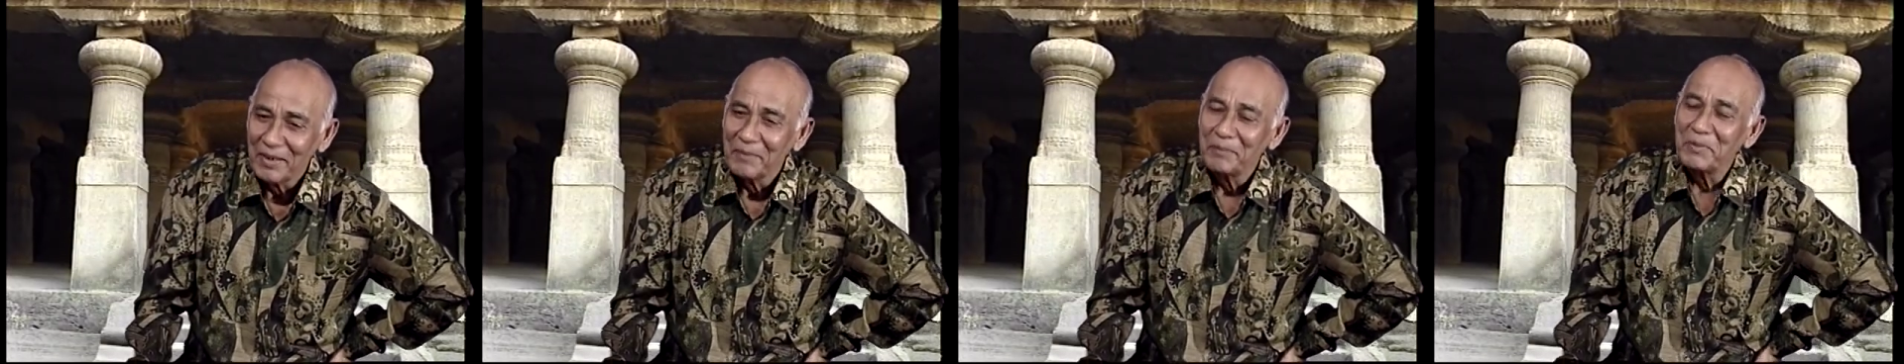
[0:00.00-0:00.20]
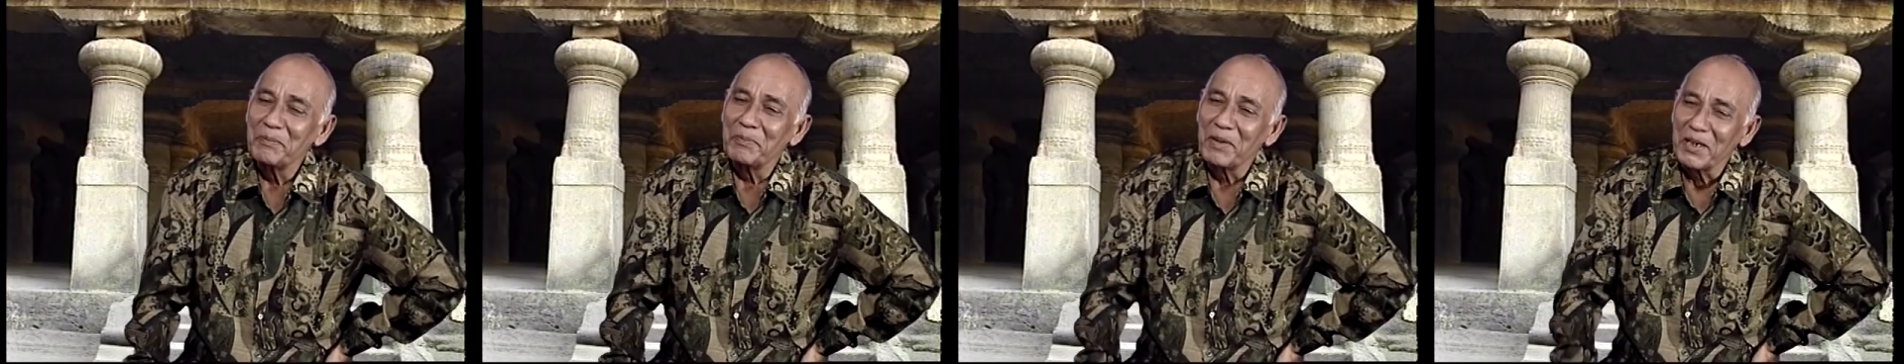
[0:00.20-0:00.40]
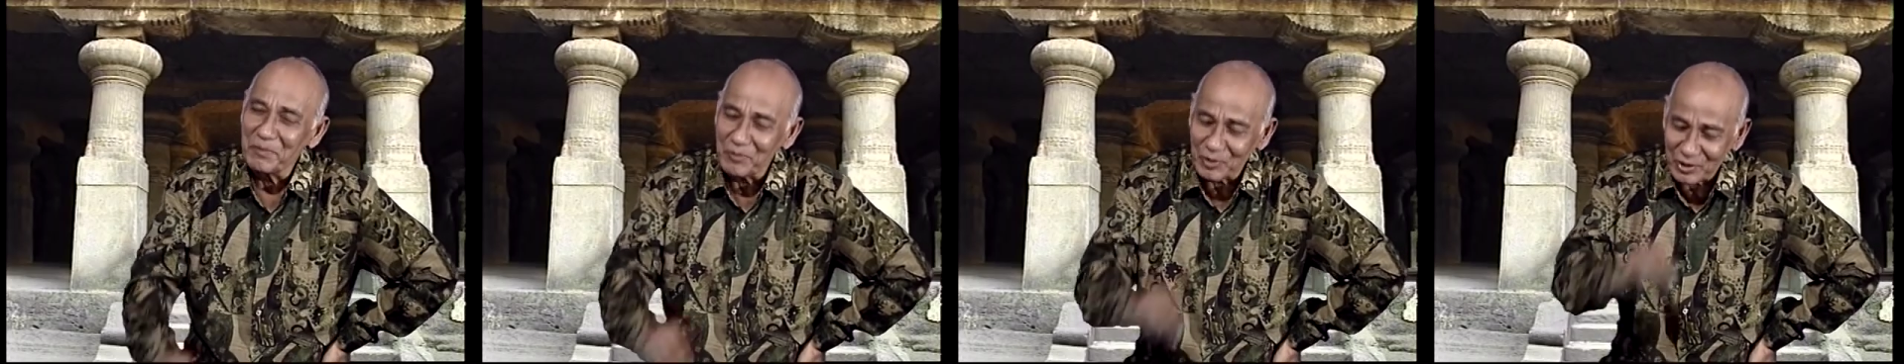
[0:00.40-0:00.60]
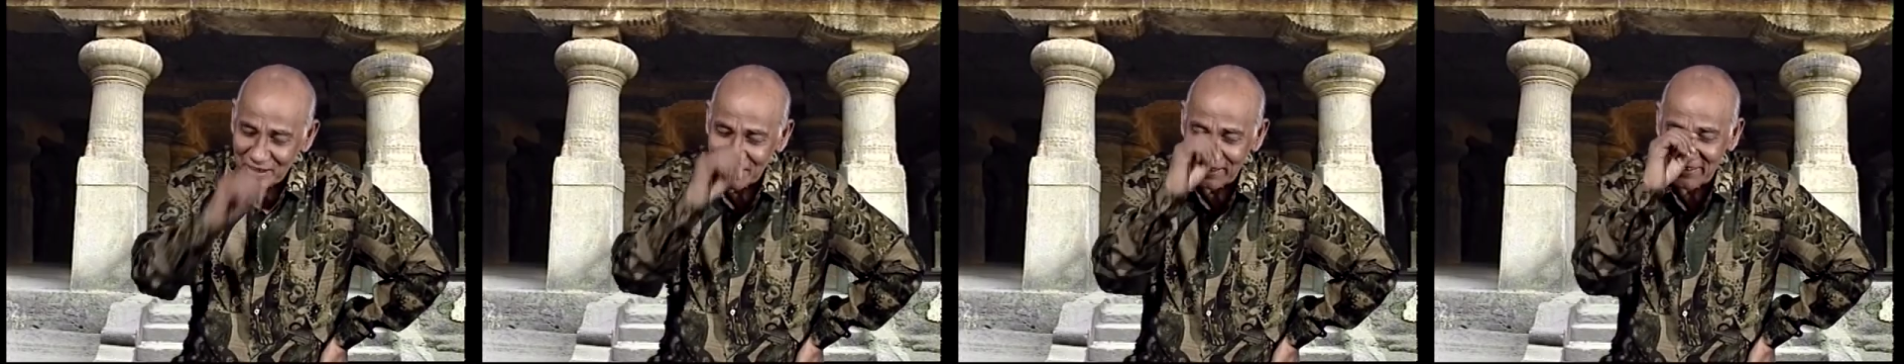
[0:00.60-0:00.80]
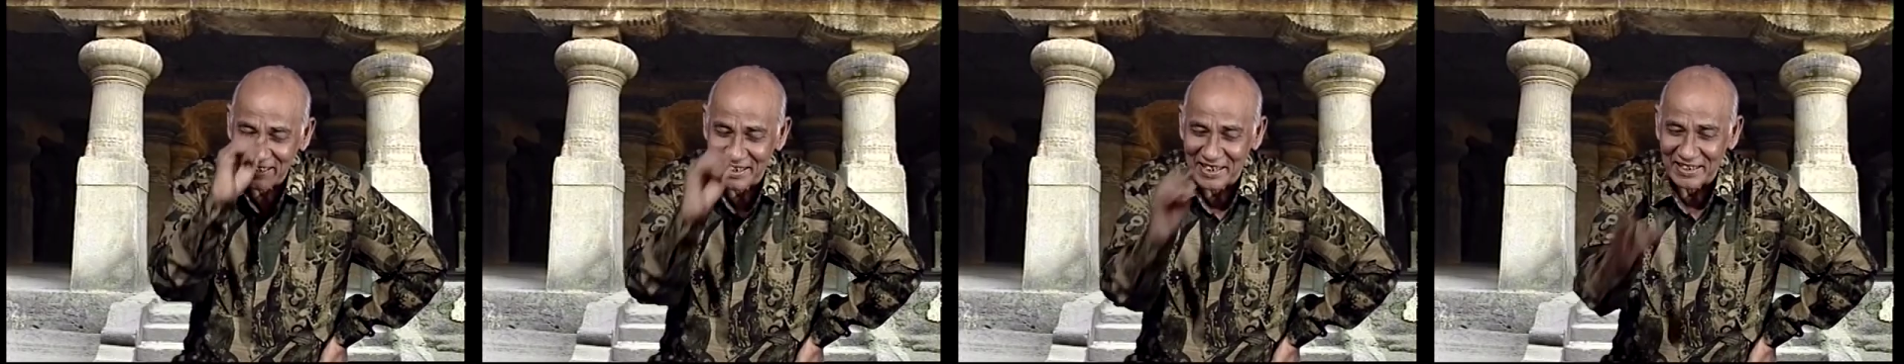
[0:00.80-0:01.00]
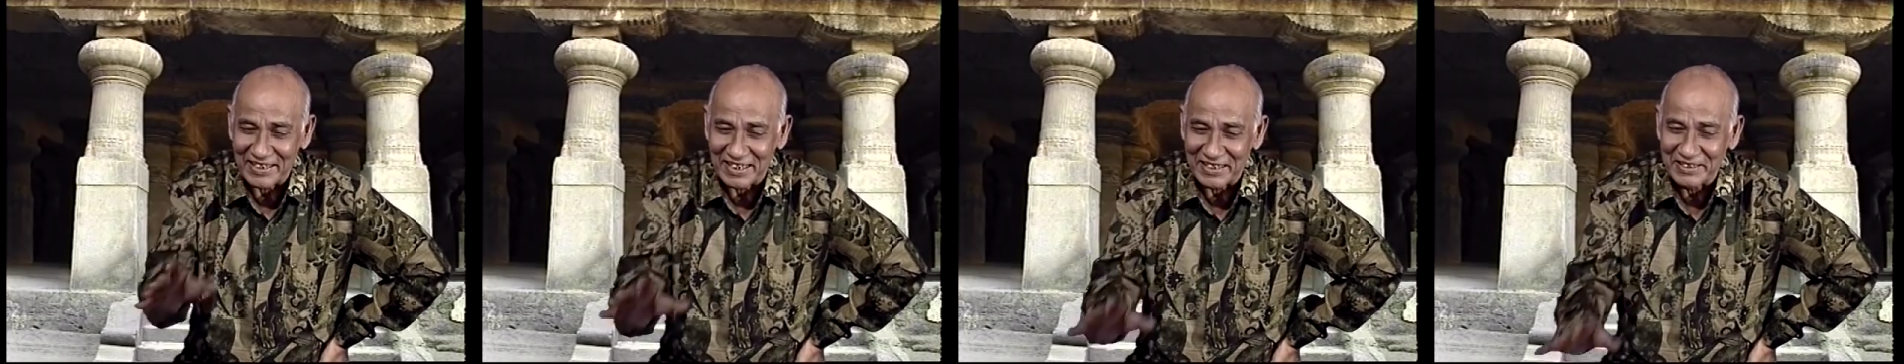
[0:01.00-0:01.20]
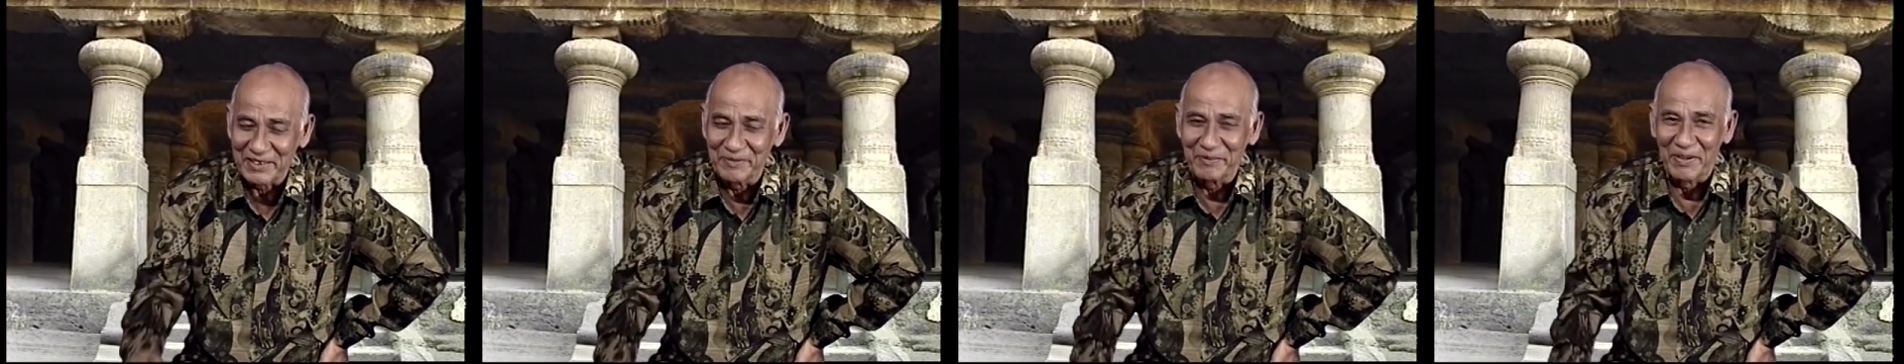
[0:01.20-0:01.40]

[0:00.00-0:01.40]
फिर बड़ी मुश्किल से कल्याण जी